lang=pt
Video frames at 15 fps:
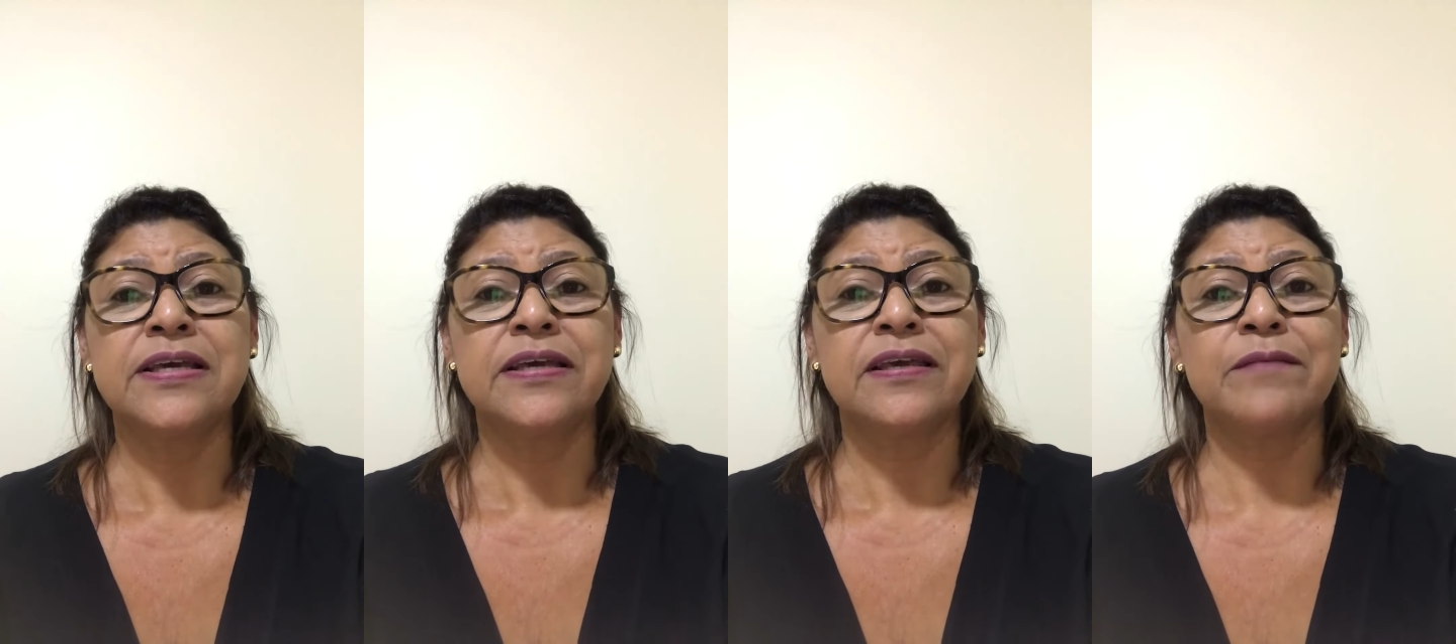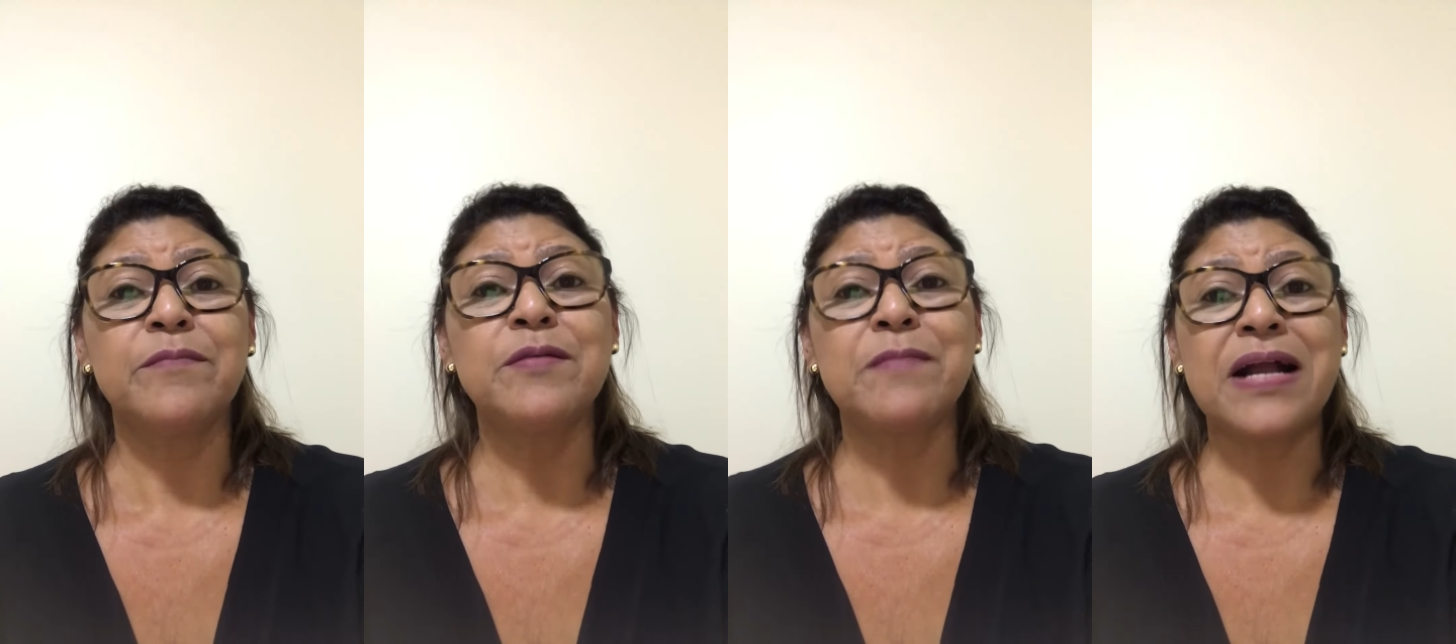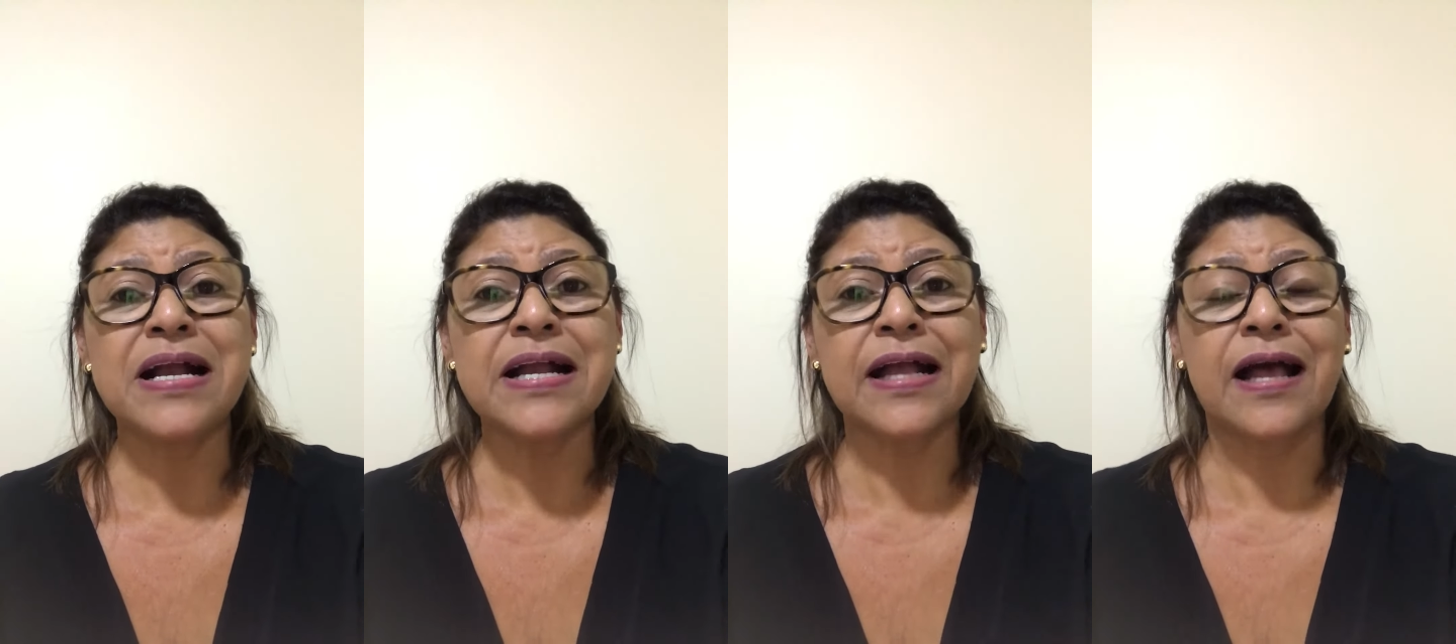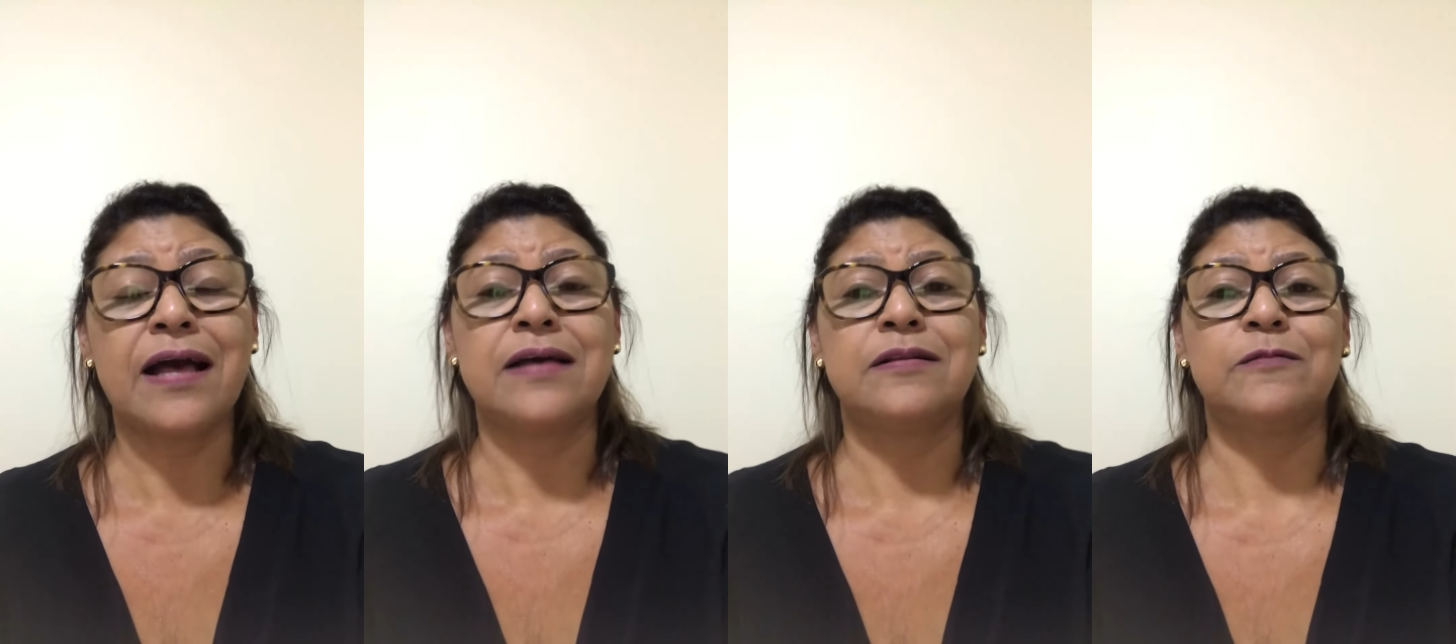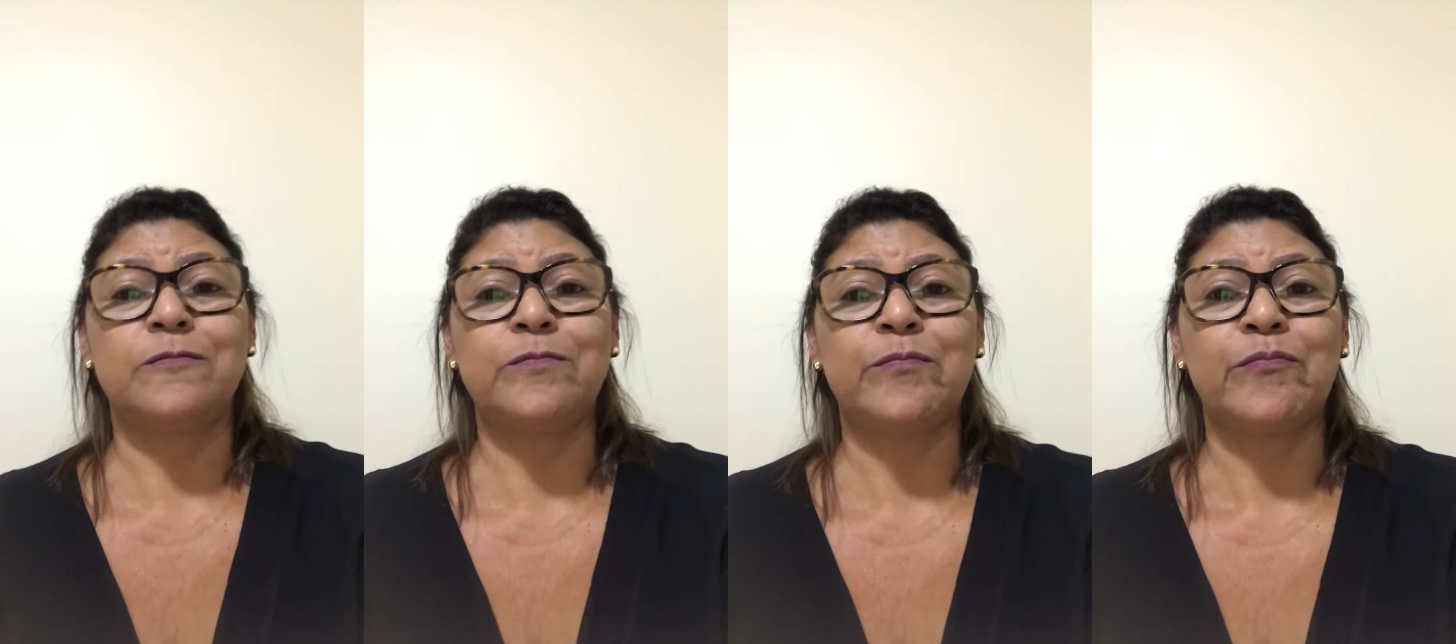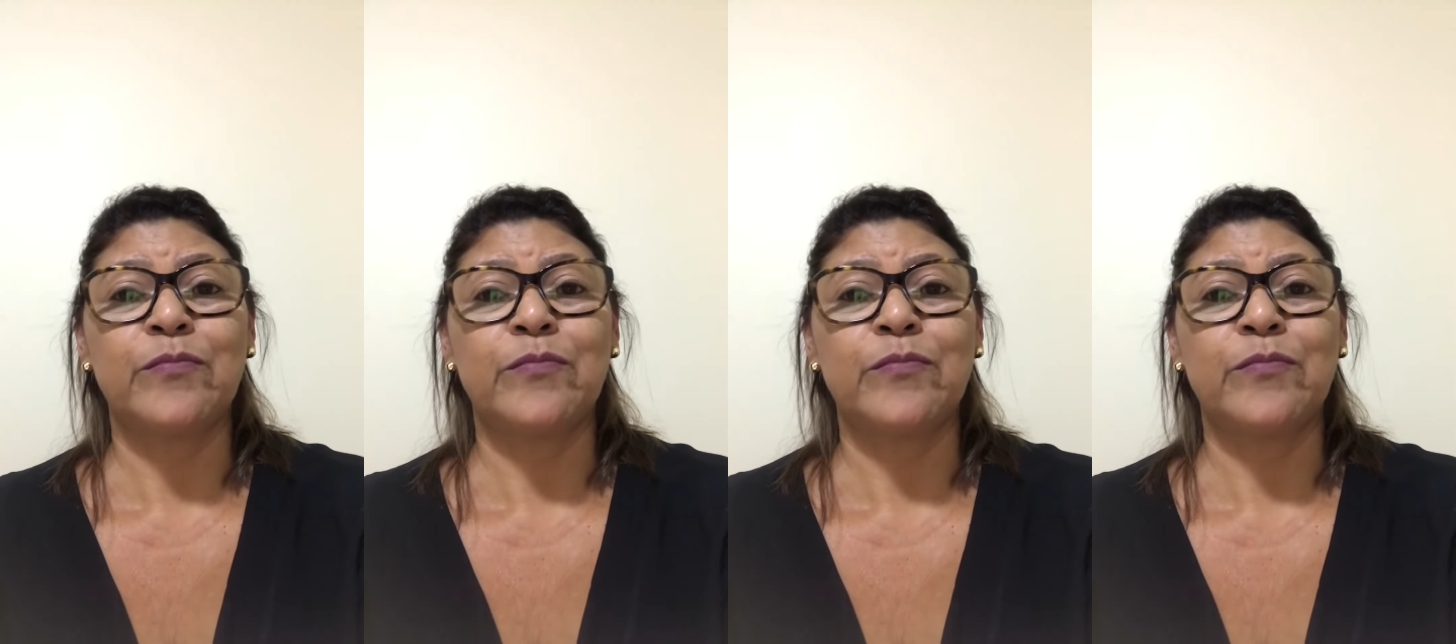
que me marcaram,